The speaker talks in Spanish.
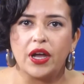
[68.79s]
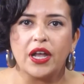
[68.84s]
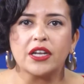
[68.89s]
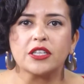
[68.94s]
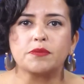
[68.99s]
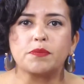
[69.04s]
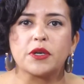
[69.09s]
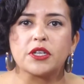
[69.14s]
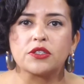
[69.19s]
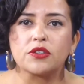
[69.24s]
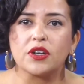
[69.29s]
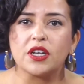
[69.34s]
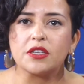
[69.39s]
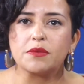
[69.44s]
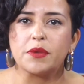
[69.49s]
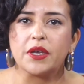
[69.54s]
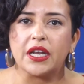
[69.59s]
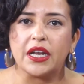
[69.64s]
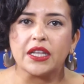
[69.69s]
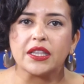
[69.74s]
a las personas
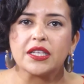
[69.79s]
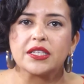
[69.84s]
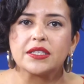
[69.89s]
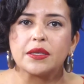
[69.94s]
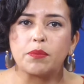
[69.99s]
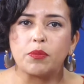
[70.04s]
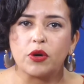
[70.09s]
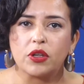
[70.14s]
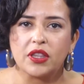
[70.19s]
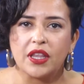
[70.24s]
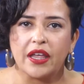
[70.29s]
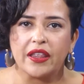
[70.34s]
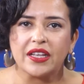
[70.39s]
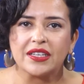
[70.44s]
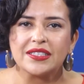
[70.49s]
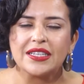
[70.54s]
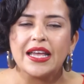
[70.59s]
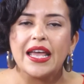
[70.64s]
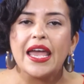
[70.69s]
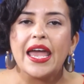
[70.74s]
migrantes
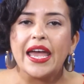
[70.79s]
deportadas